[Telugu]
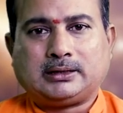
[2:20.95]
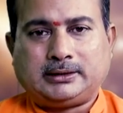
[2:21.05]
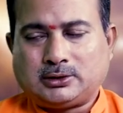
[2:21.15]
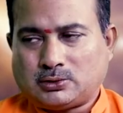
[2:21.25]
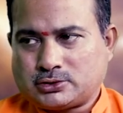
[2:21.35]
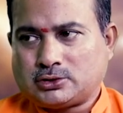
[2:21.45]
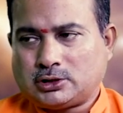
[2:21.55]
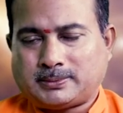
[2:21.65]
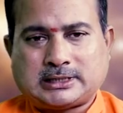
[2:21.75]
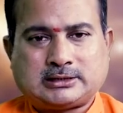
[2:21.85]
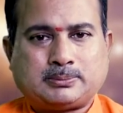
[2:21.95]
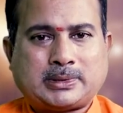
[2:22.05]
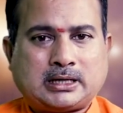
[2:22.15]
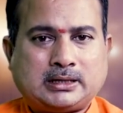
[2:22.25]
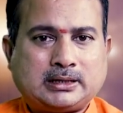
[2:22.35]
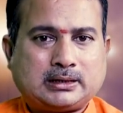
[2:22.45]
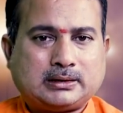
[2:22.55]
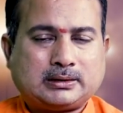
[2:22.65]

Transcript: ఈ రోజుల్లో మనం చెప్పాలంటే